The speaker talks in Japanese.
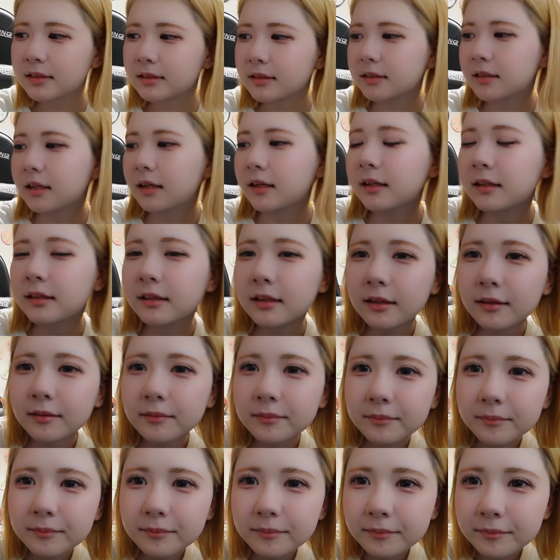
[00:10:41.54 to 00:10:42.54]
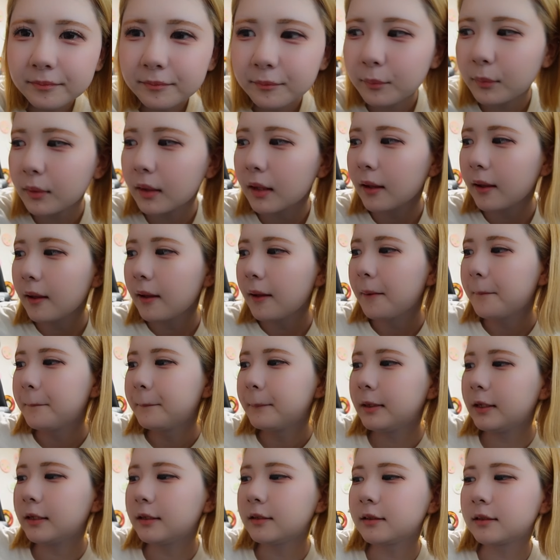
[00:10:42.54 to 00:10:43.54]
疲れた
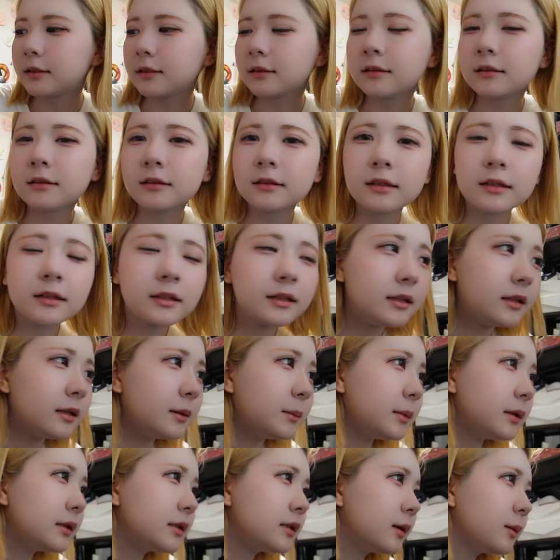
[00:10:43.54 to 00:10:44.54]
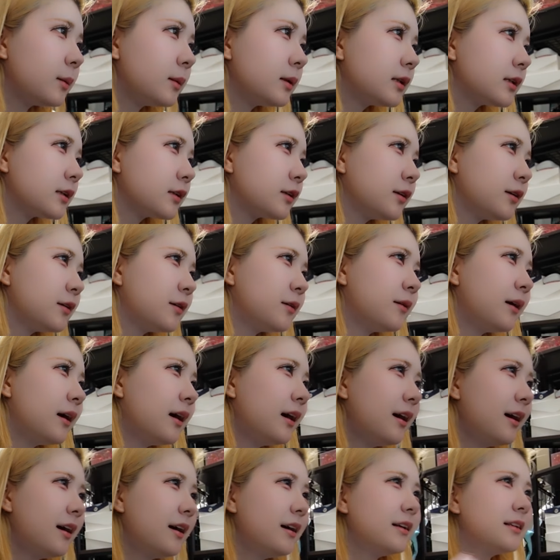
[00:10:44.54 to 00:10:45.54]
メイクするだけでめちゃめちゃ今日は
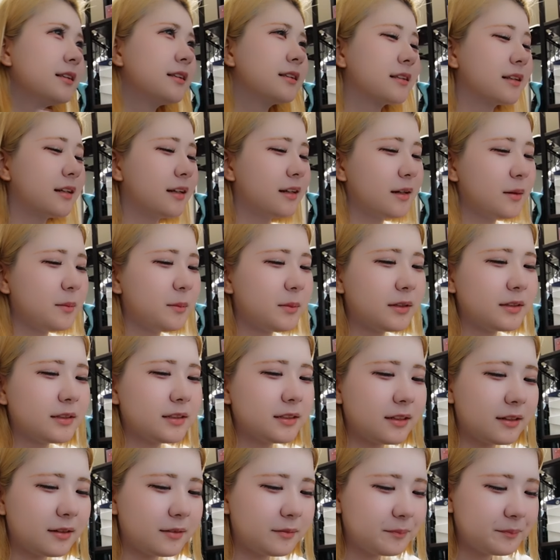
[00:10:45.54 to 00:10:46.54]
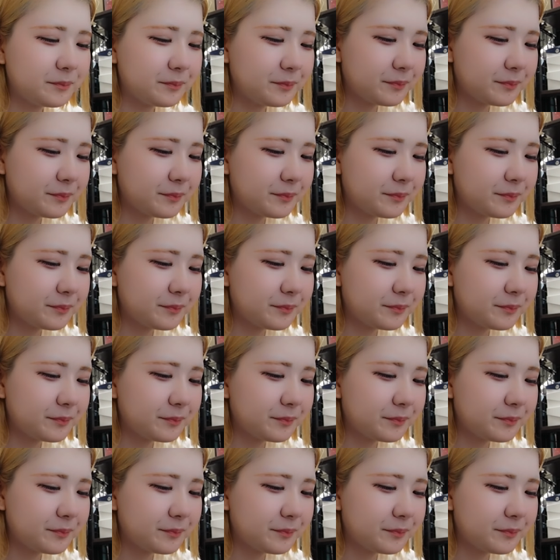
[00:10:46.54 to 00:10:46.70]
疲れました